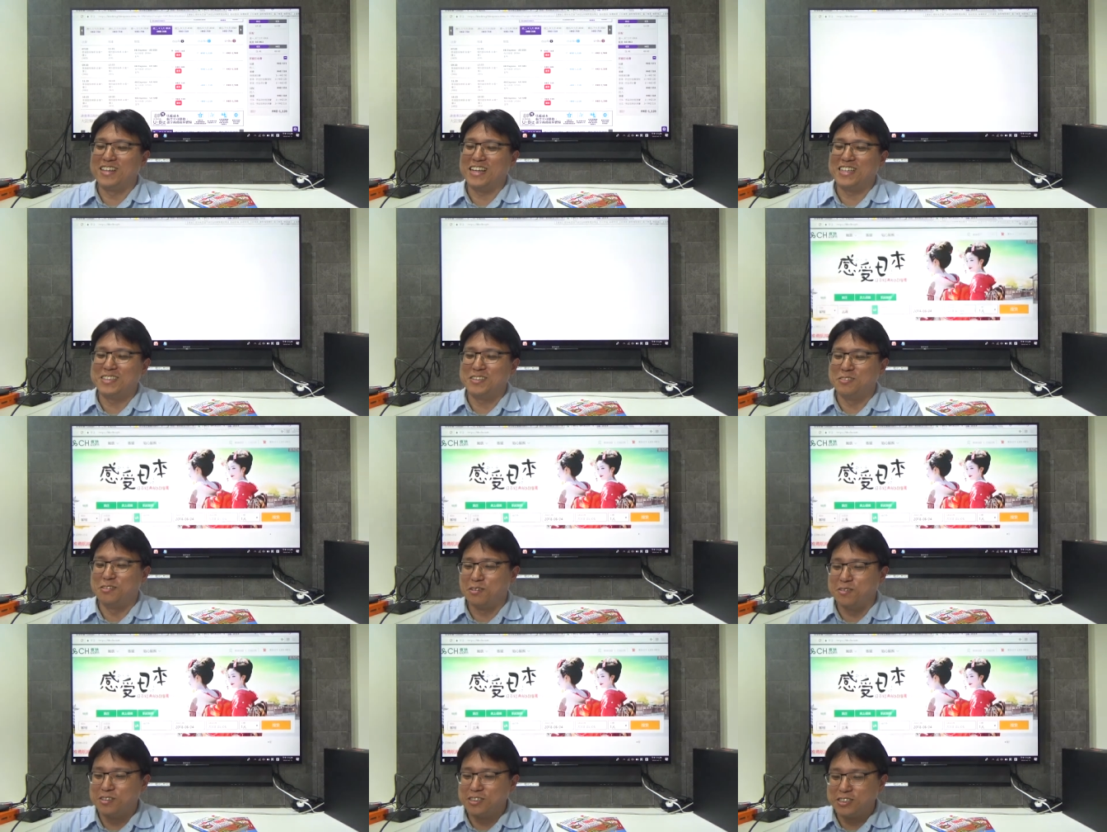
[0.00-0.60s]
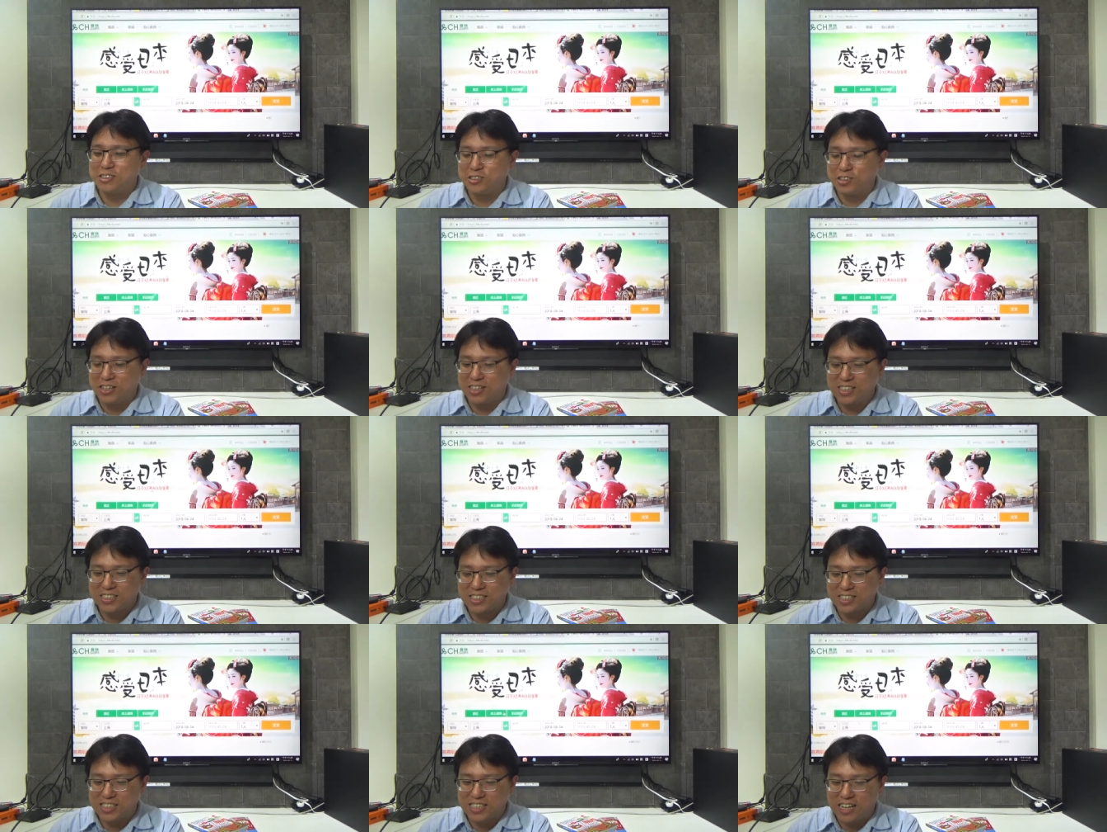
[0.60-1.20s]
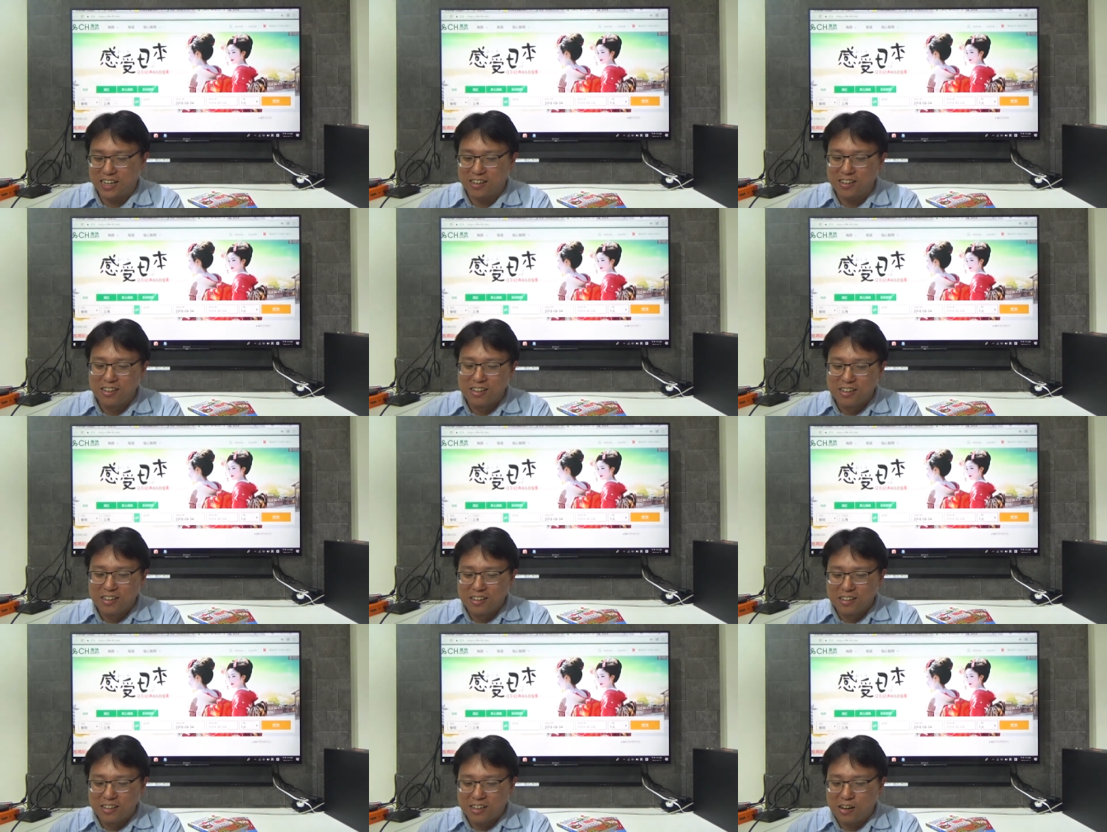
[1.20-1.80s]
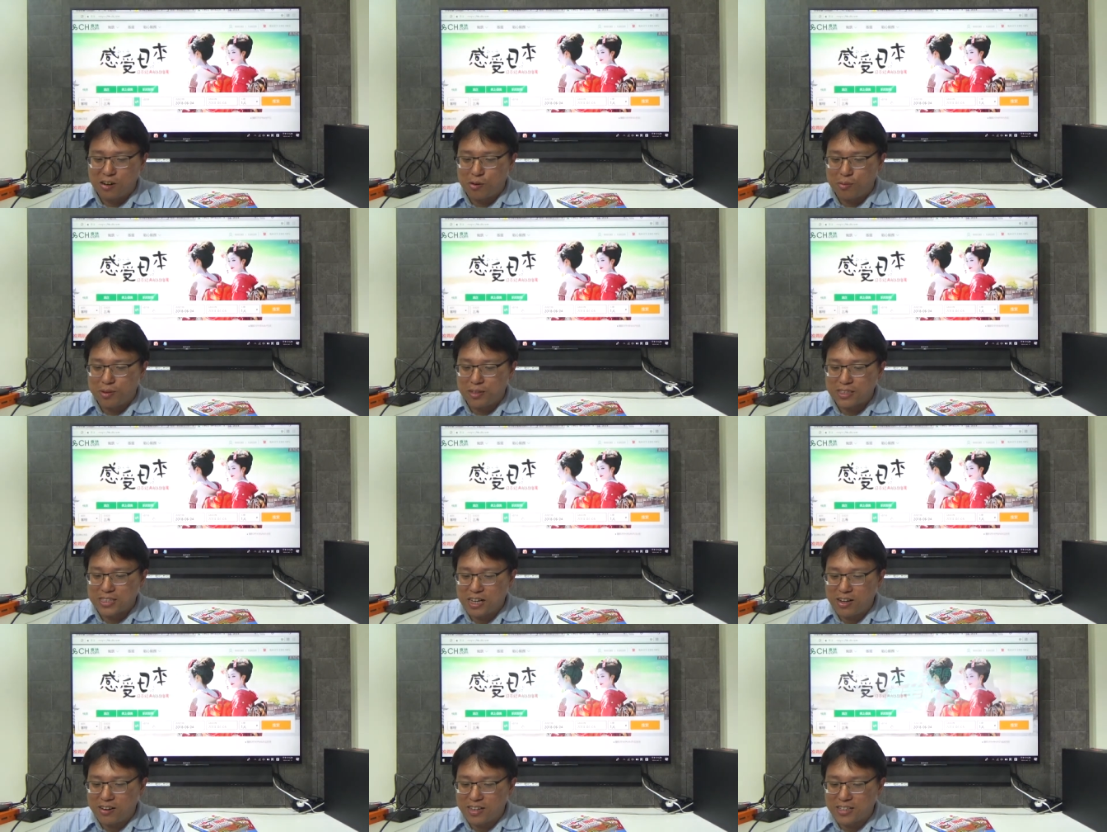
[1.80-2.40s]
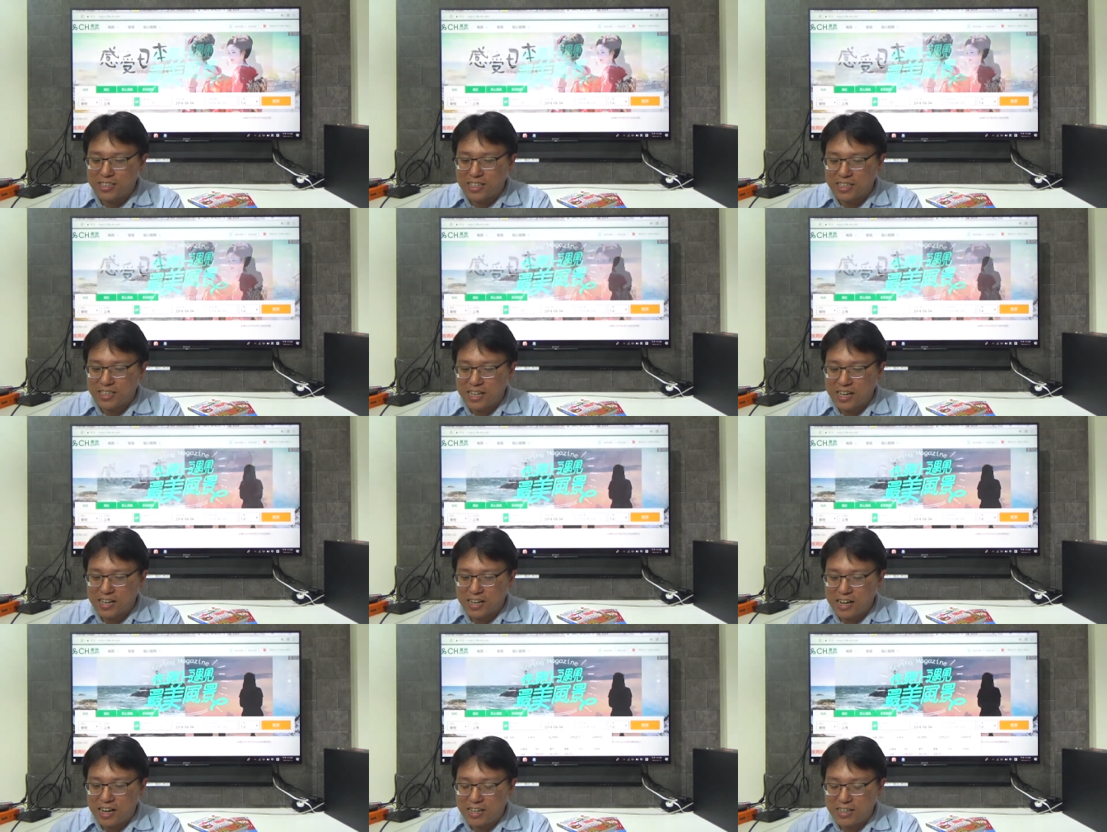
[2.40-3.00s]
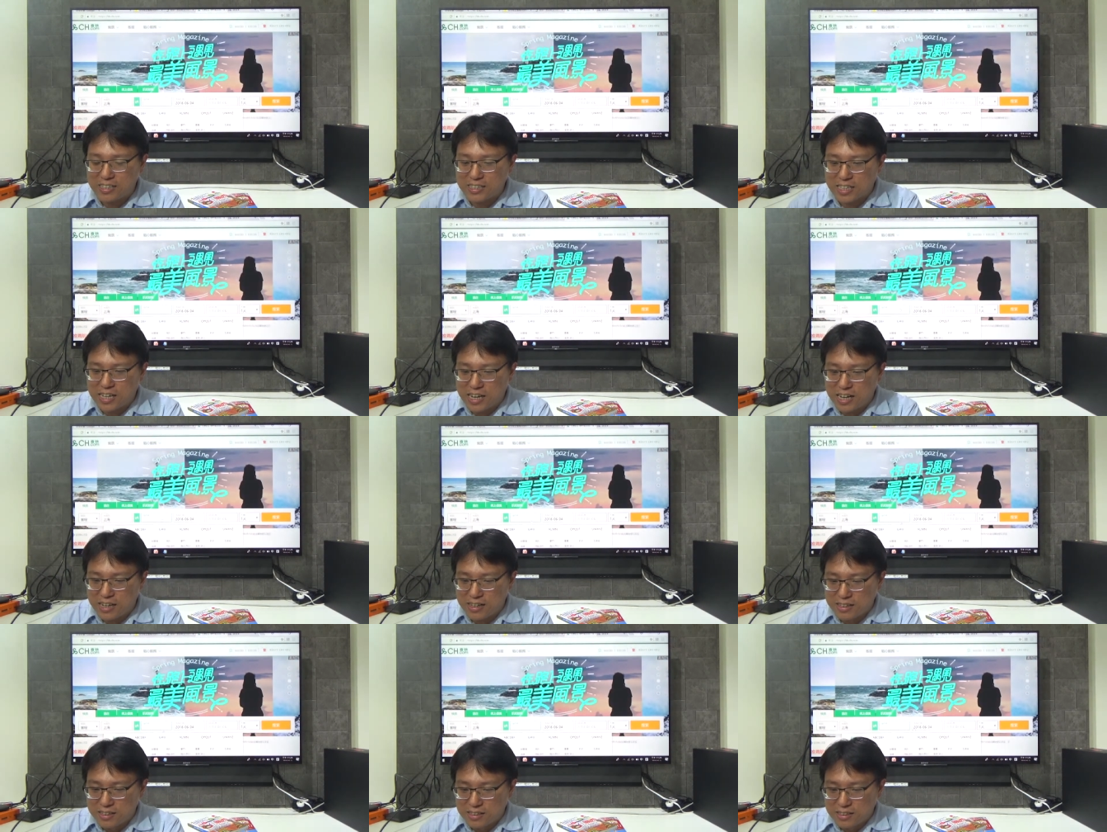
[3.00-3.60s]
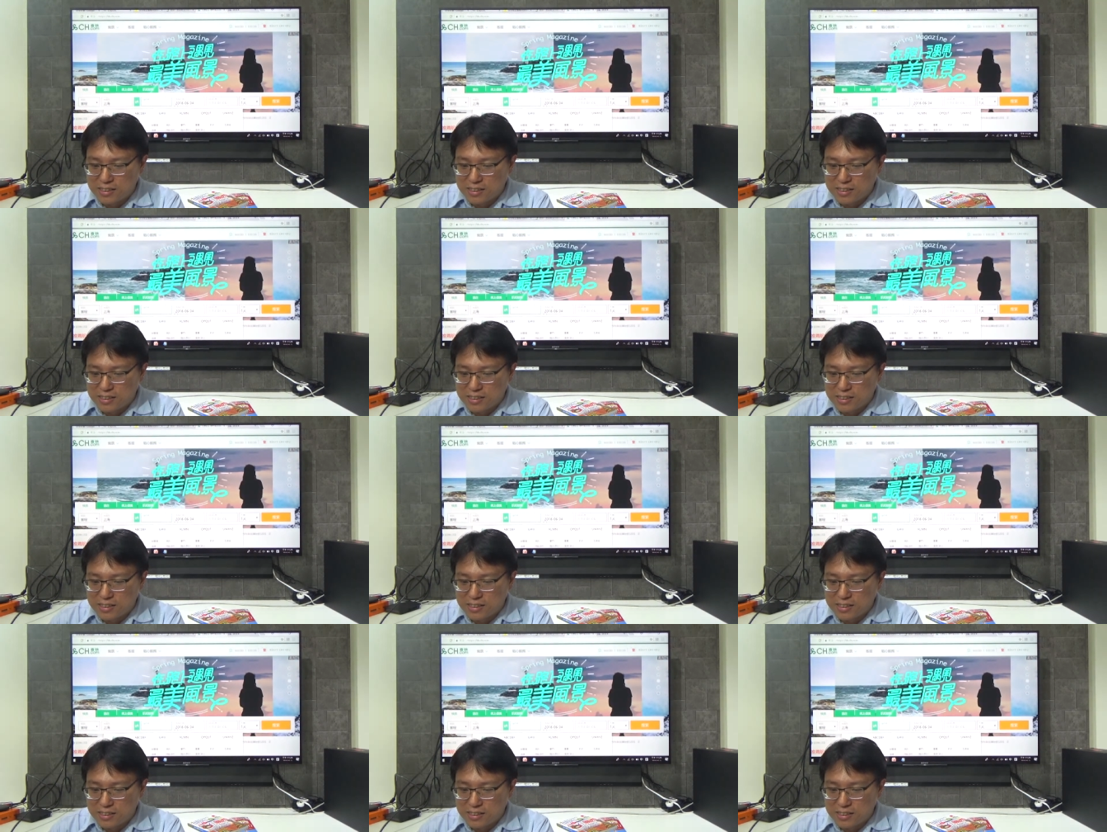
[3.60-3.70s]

但是我们是觉得是这样。然后我们稍微简单看一下，